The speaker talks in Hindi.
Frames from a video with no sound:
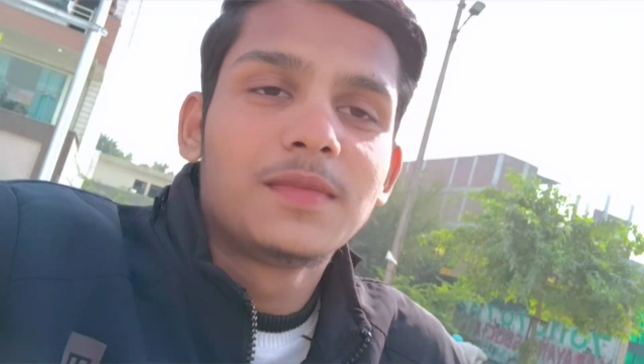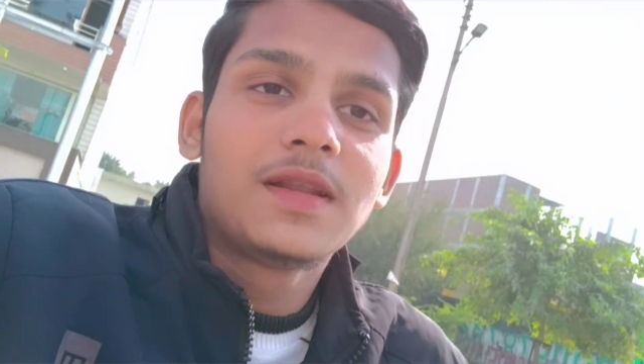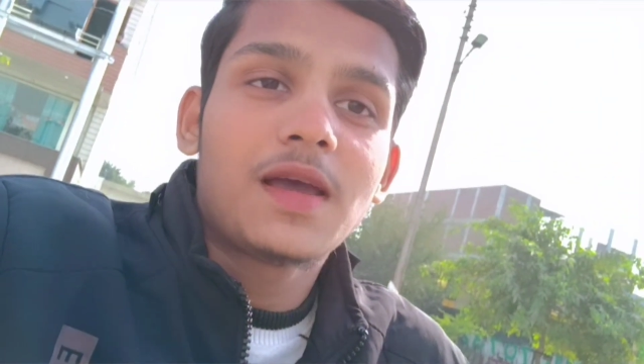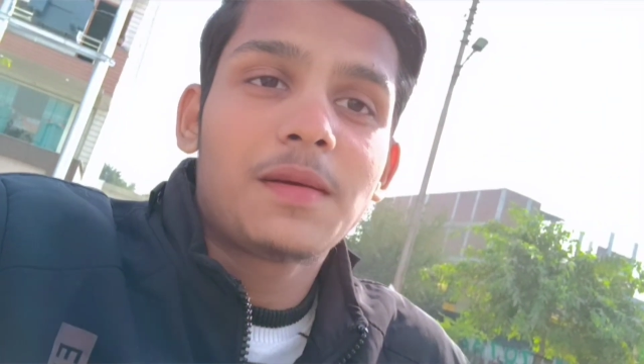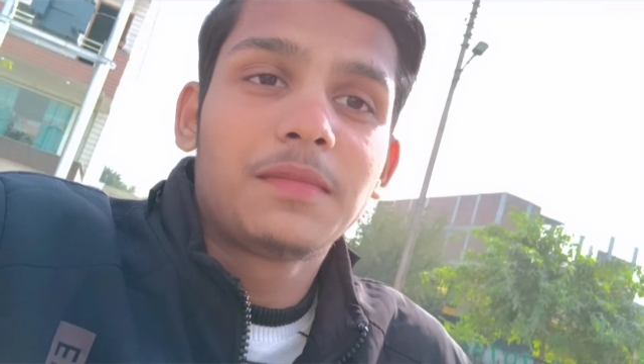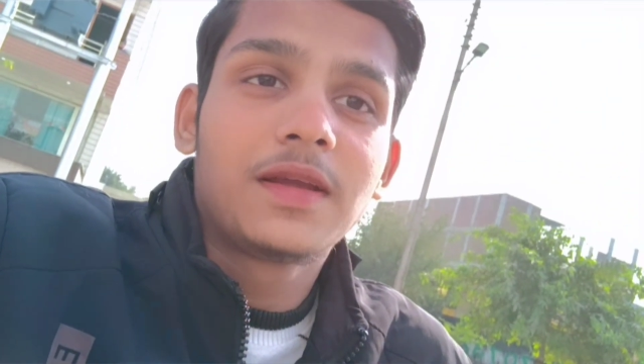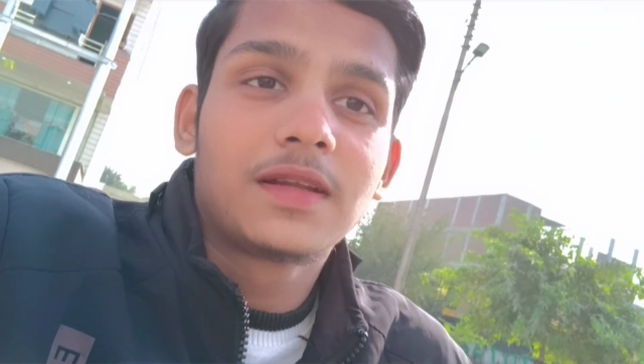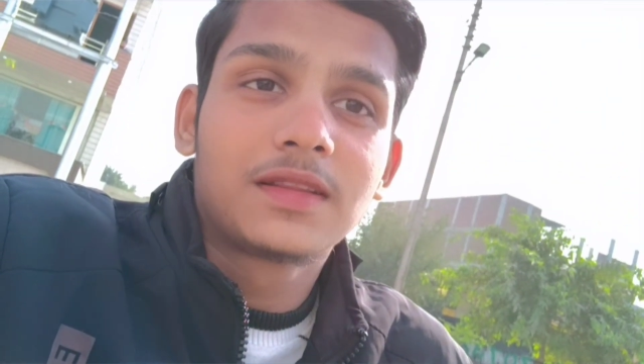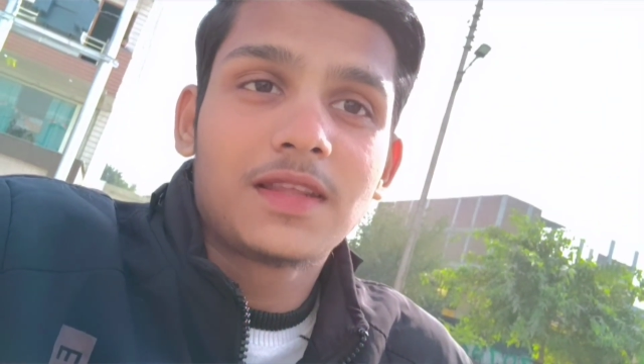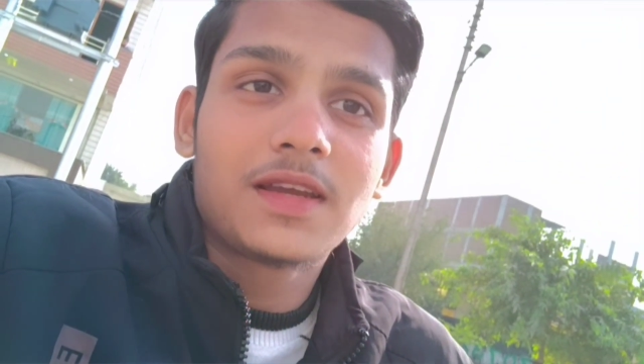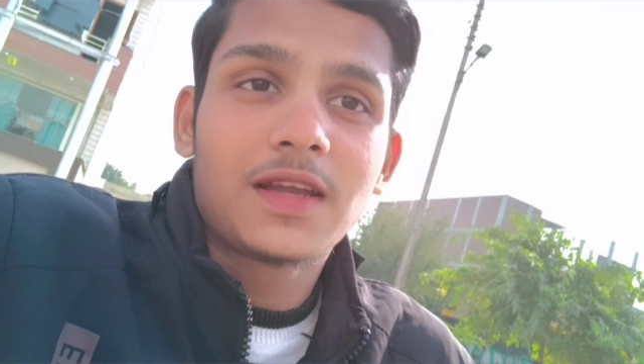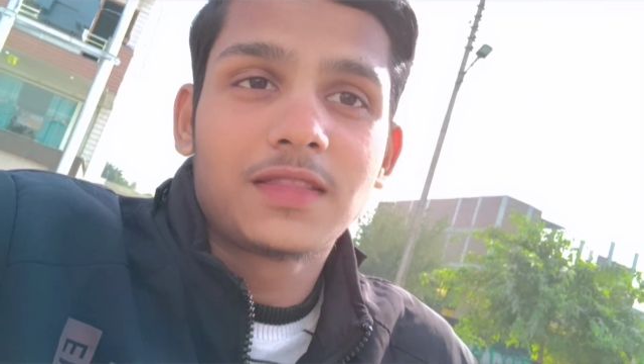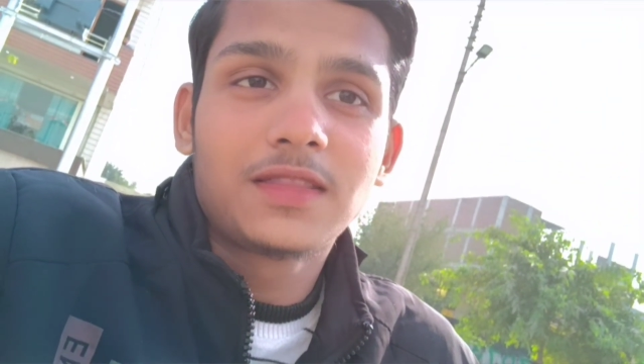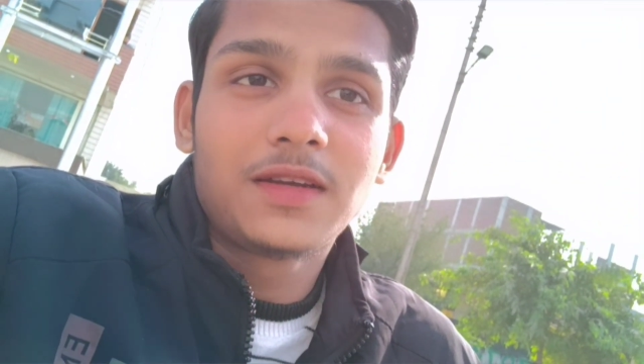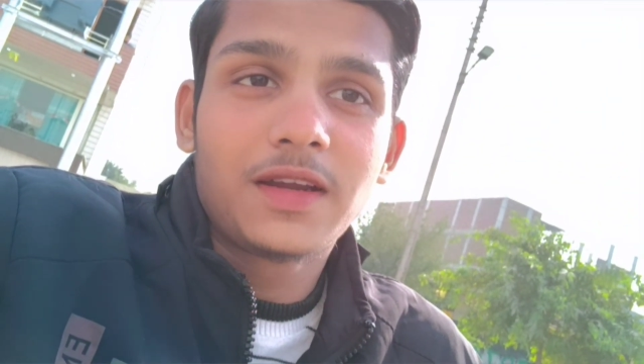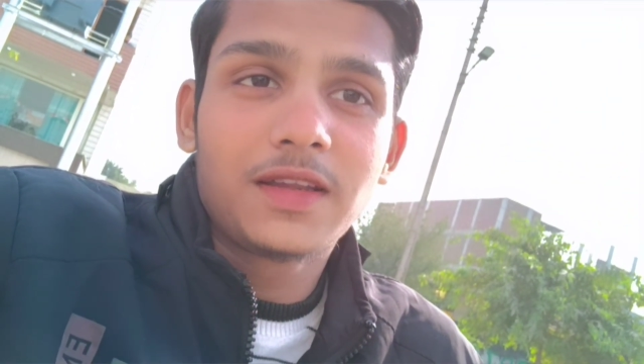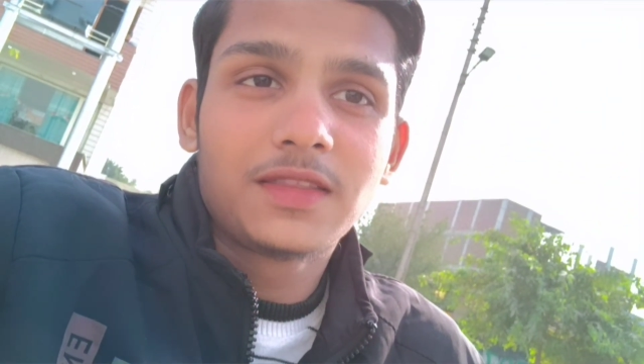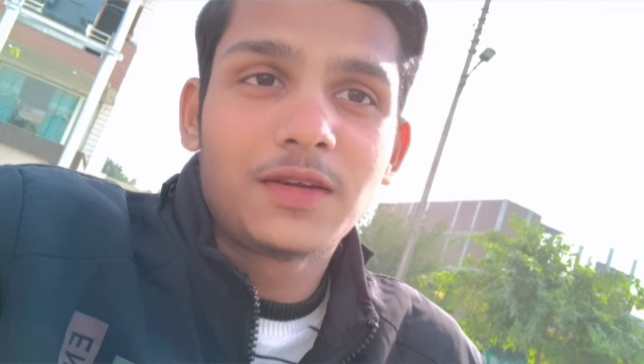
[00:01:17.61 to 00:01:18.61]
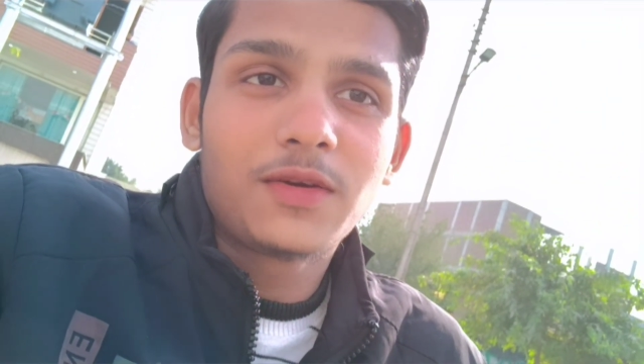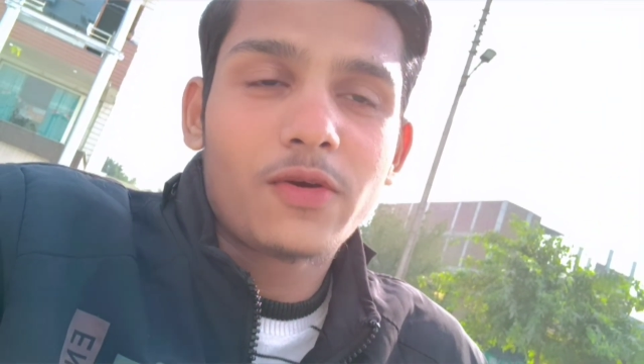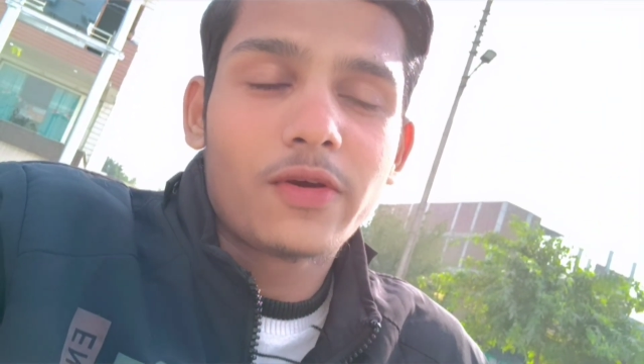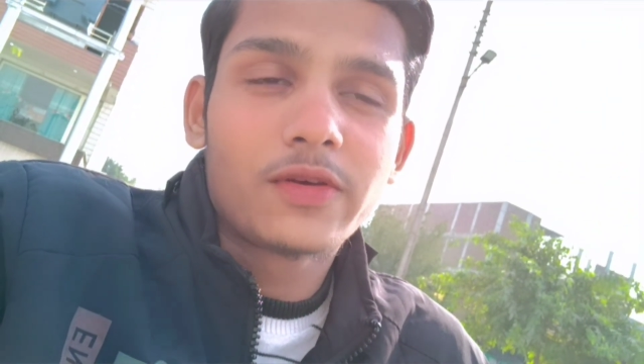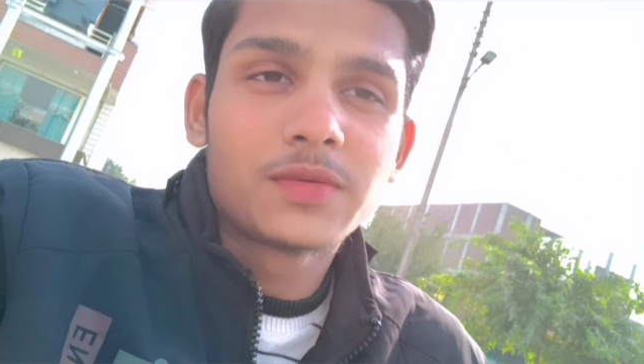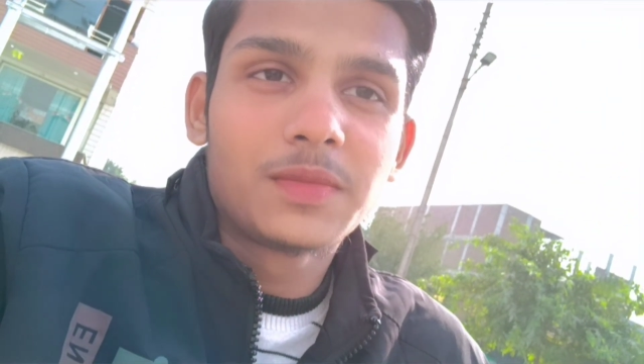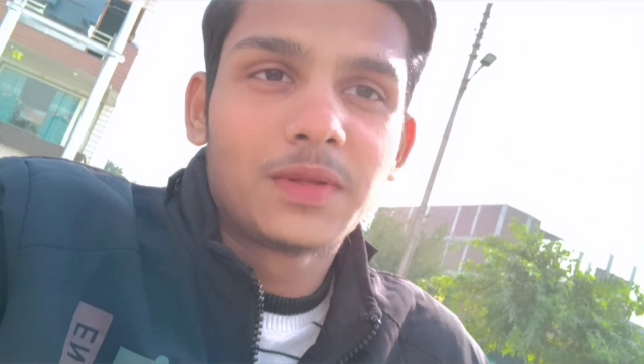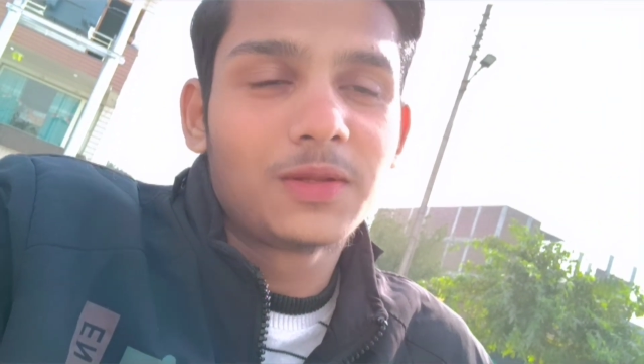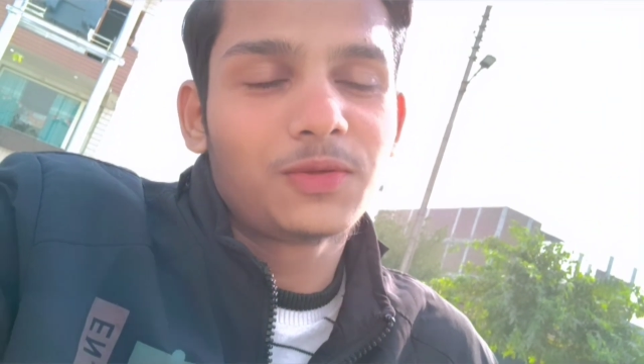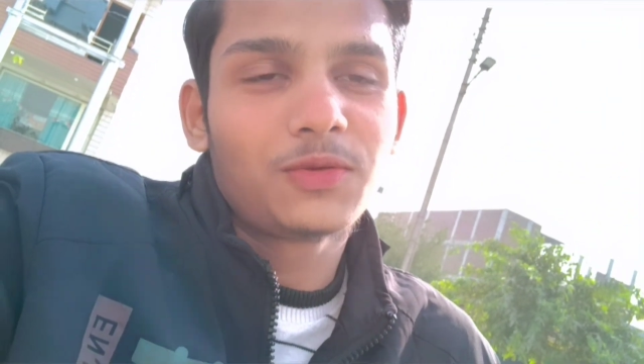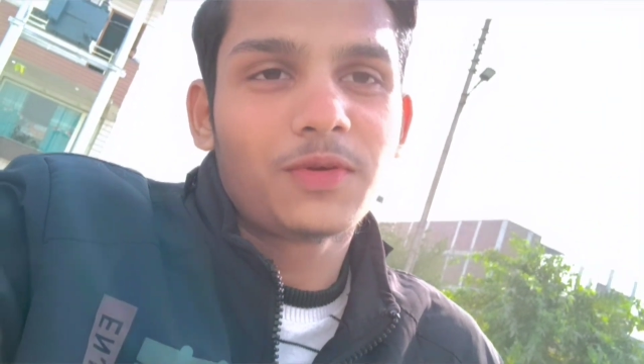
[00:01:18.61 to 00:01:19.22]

मिला अब देखते हैं कितना कितने डॉगीज़ मिलते